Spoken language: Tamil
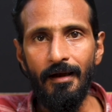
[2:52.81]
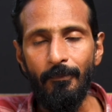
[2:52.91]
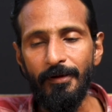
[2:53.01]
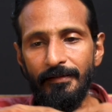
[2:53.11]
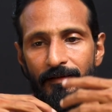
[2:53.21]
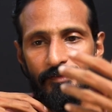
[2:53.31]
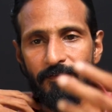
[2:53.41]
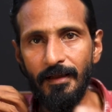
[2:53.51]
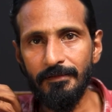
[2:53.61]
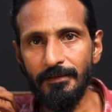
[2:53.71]
அப்போ இந்த
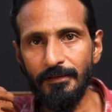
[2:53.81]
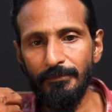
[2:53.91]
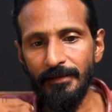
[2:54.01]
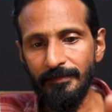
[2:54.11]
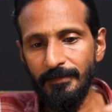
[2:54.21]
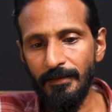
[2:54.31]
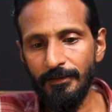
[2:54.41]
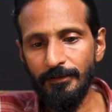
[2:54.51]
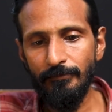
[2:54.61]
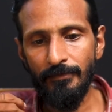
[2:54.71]
சித்தாந்தத்துக்கும் இந்த
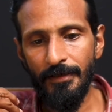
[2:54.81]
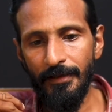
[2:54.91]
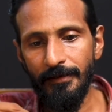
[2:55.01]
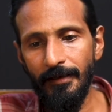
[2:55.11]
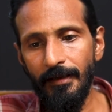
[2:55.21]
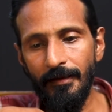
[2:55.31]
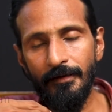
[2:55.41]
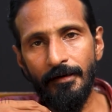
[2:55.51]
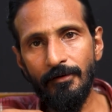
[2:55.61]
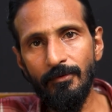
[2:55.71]
சித்தாந்தத்துக்கும் இடையே
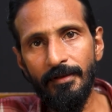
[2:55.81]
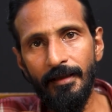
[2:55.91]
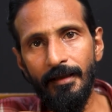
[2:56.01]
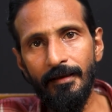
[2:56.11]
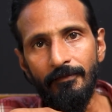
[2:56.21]
இருக்கக்கூடிய